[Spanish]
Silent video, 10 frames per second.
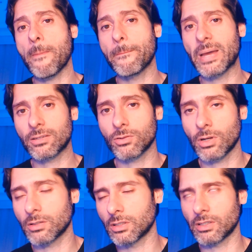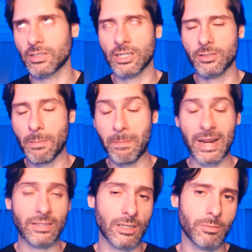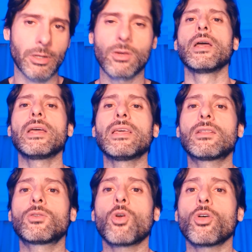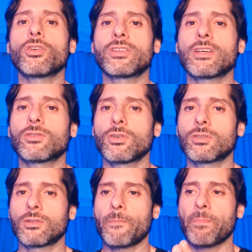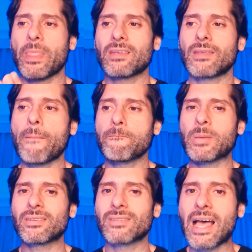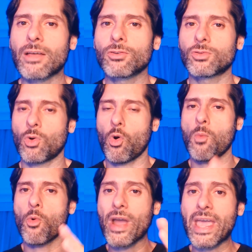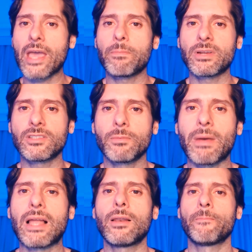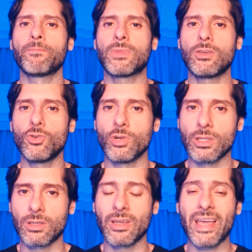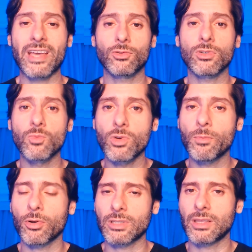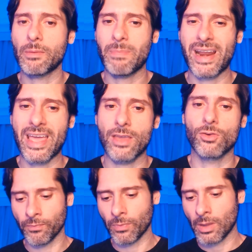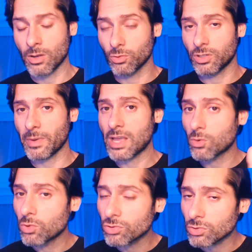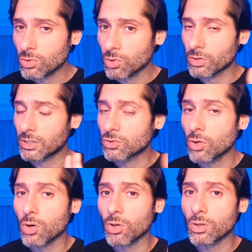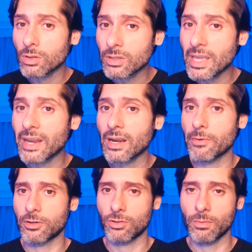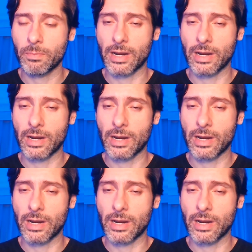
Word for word: personas, de terceras empresas, perdón. Y todos estos están pensados como eje principal Unity. Eso es muy importante para ellos. Inclusive hay algunos donde solo tienen la versión para